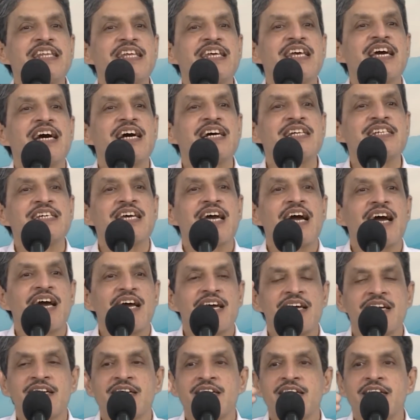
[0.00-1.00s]
दिया
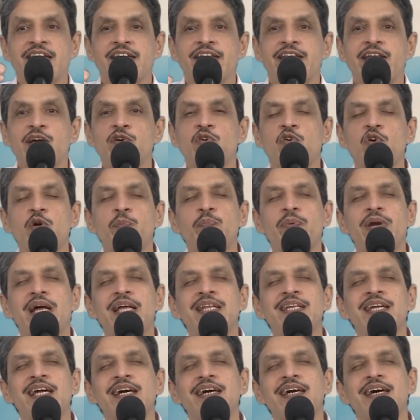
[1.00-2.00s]
जाए देखो कोई
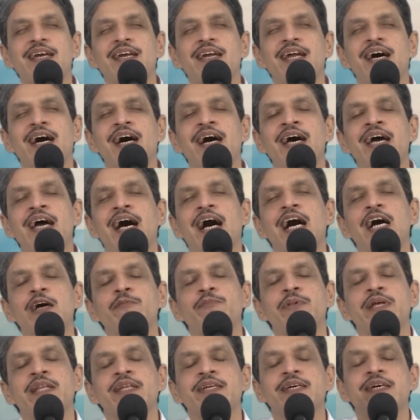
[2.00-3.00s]
प्रार्थना कर रहा है
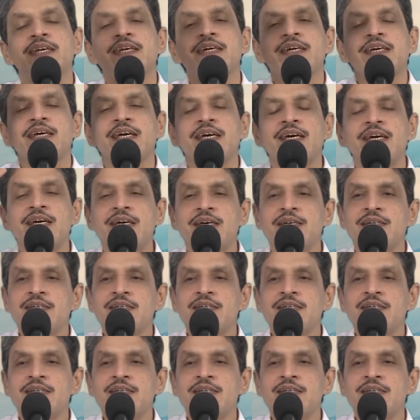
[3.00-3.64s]
आंख बंद करके